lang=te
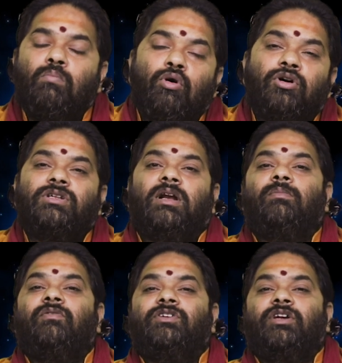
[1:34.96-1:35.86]

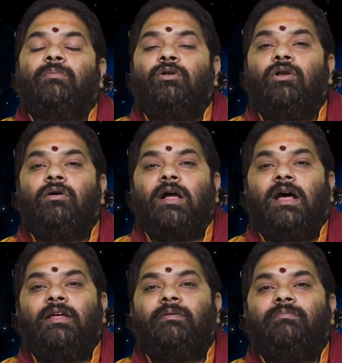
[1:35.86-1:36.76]
భోజనము విషయముల్లో
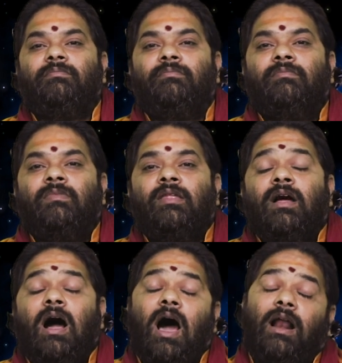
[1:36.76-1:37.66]
కానీ
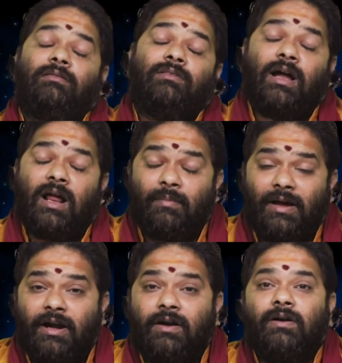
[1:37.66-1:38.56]

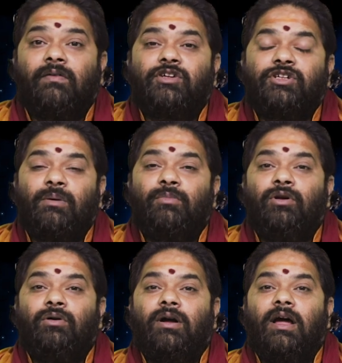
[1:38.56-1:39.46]
ఆనందకరమైనటువంటి
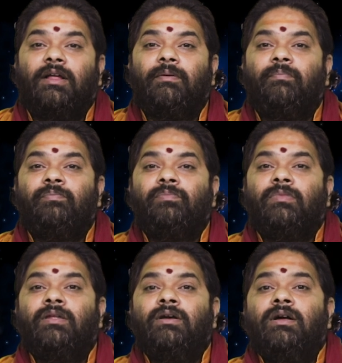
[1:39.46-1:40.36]
విషయముల్లో కానీ
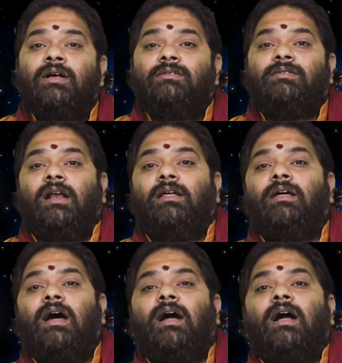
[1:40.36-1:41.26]

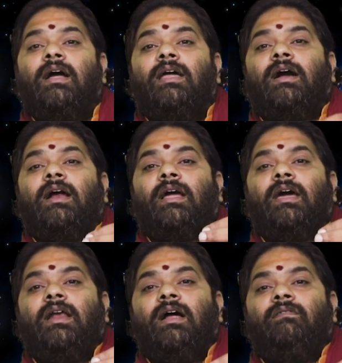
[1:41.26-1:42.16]
సరదాగా
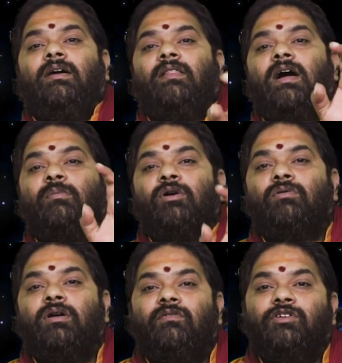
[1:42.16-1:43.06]
ఎక్కడికైనా
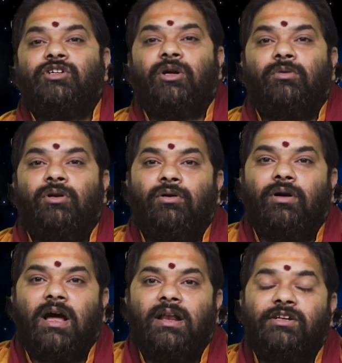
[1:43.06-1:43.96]
వెళదామనుకున్న విషయముల్లో
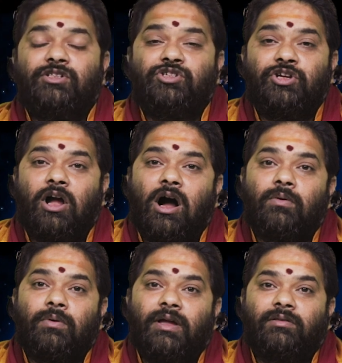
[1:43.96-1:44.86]
కానీ
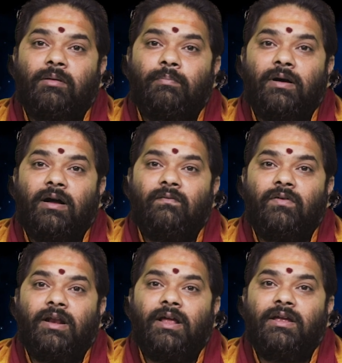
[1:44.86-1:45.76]
చికాకులే తప్ప
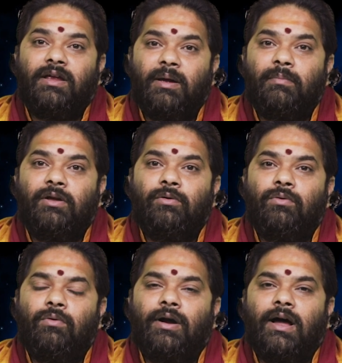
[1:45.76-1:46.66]
వేరే ఏమీ
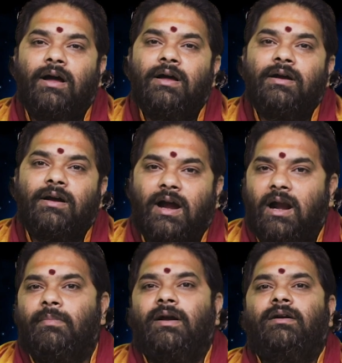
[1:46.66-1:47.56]
కూడా
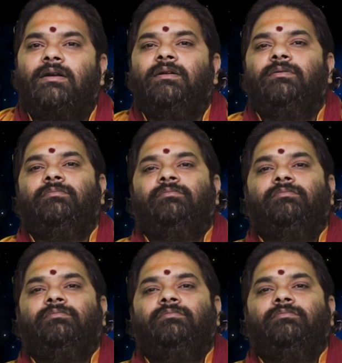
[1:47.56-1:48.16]
కనబడట్లేదు